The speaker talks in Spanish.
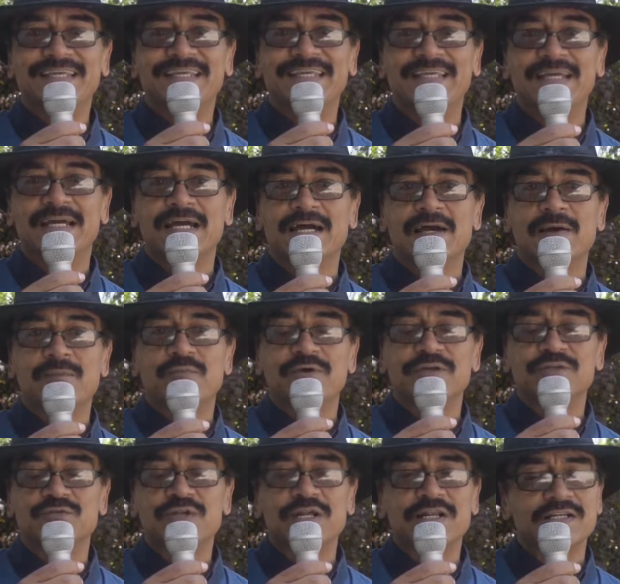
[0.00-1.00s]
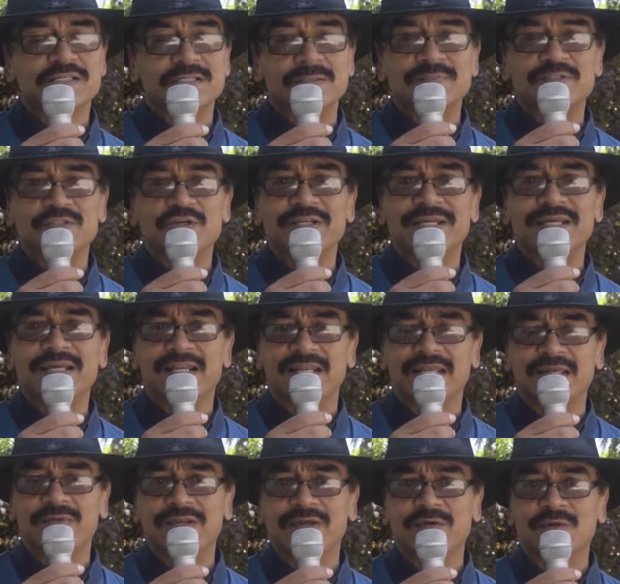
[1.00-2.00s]
y pues una recepción
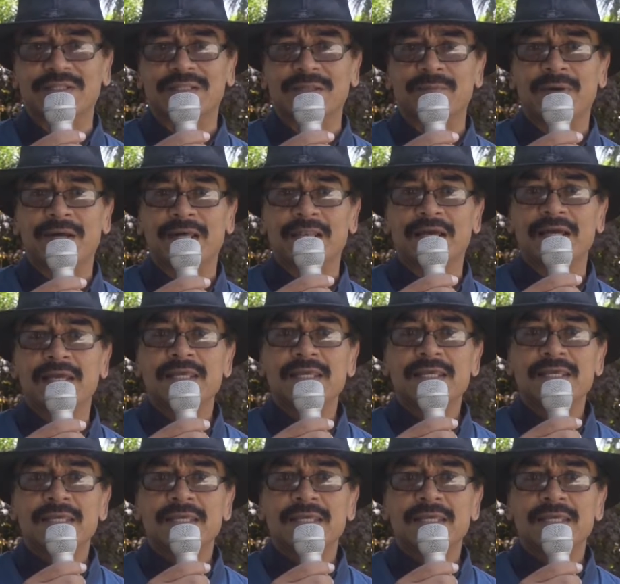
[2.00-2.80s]
increíble en Guatemala.